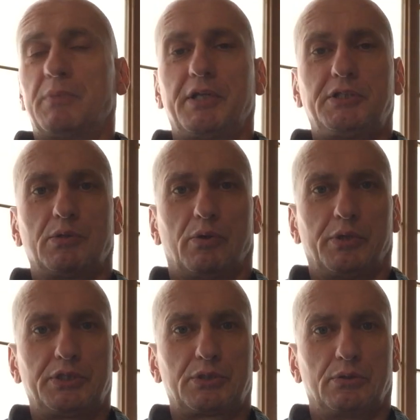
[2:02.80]
manche
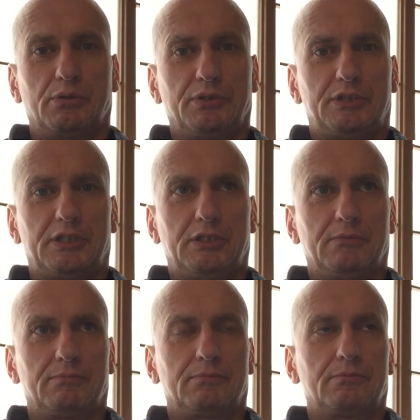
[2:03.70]
Äußerungen,
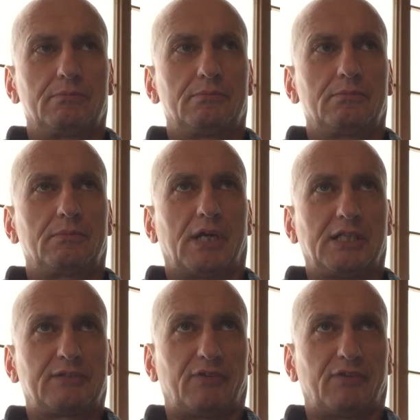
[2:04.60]
die als